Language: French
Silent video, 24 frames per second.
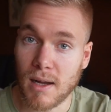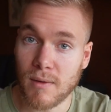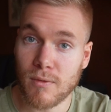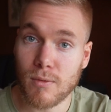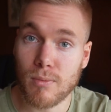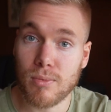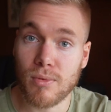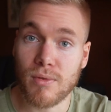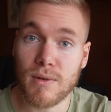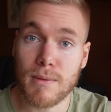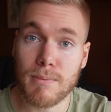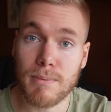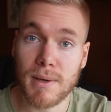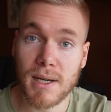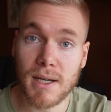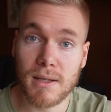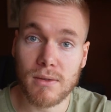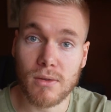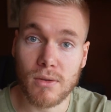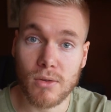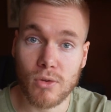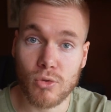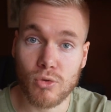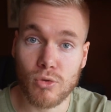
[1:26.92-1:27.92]
Là, vous pouvez
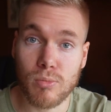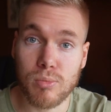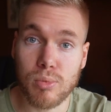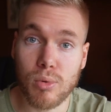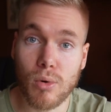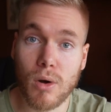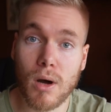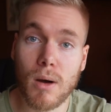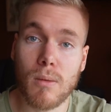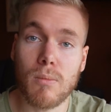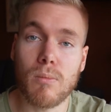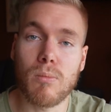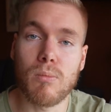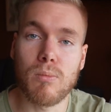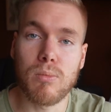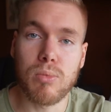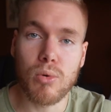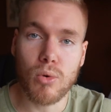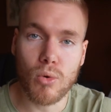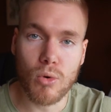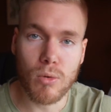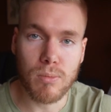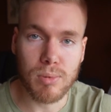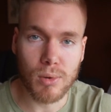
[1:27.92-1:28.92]
perdre du poids
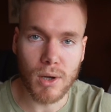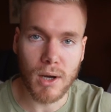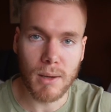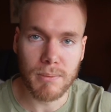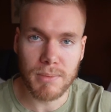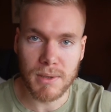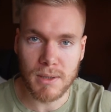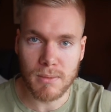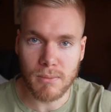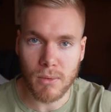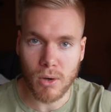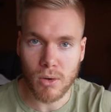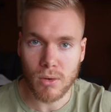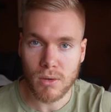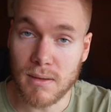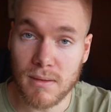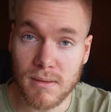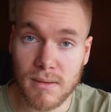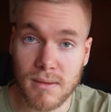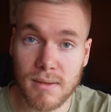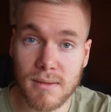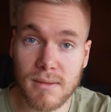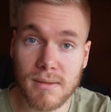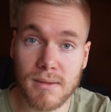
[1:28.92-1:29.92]
beaucoup plus rapidement.
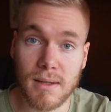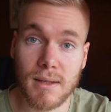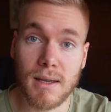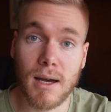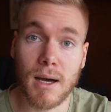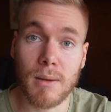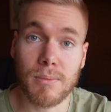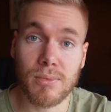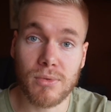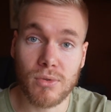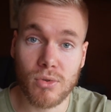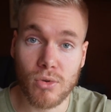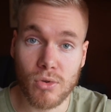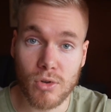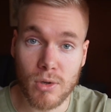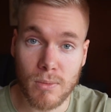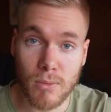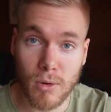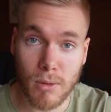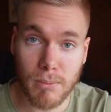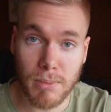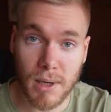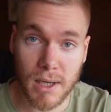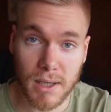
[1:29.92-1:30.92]
Ici, c'est
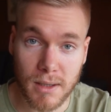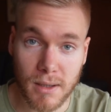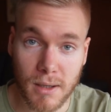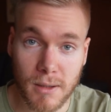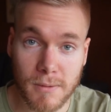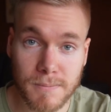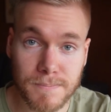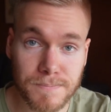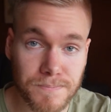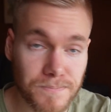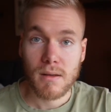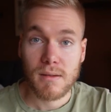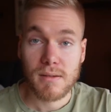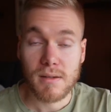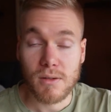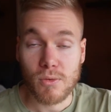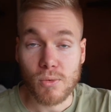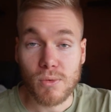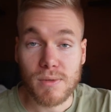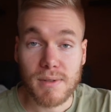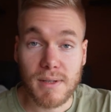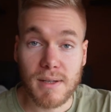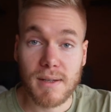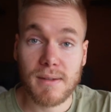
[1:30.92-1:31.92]
absolument pas le cas. C'est
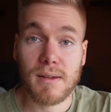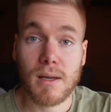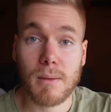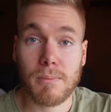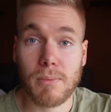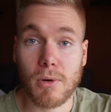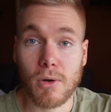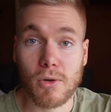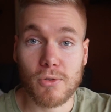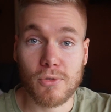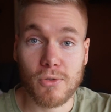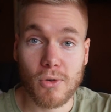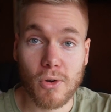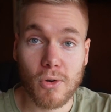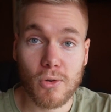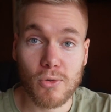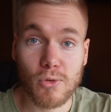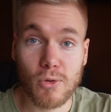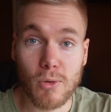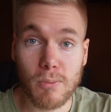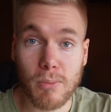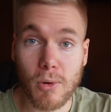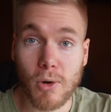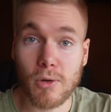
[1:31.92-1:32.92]
donc très important
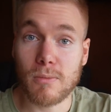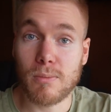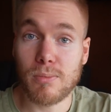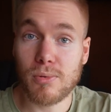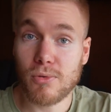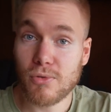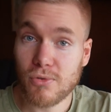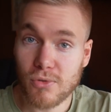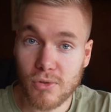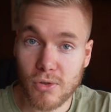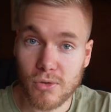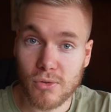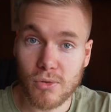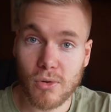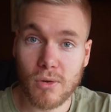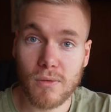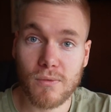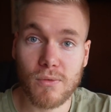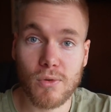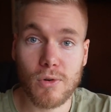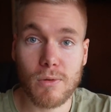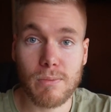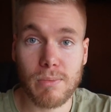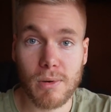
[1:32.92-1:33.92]
de prendre plus de temps que
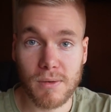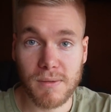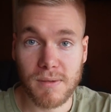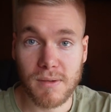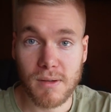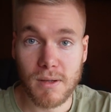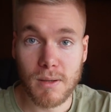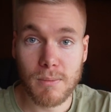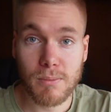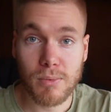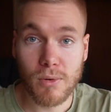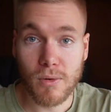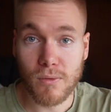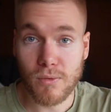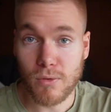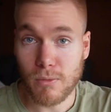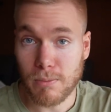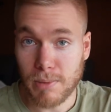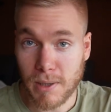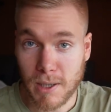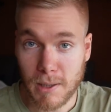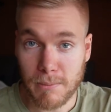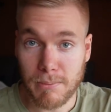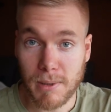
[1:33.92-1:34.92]
vous le pensez pour vous
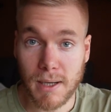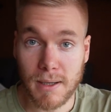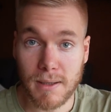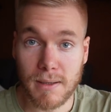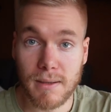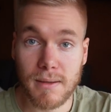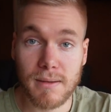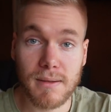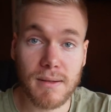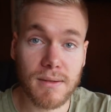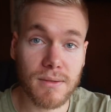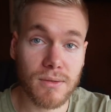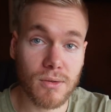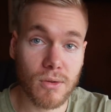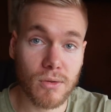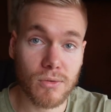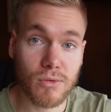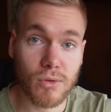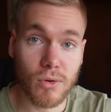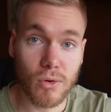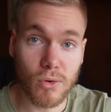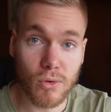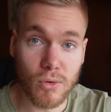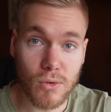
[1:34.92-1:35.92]
préparer et
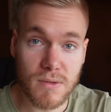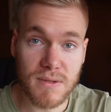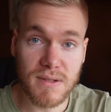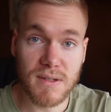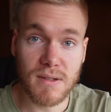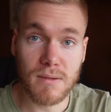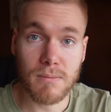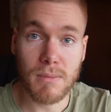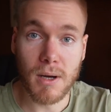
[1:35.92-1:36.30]
descendre aussi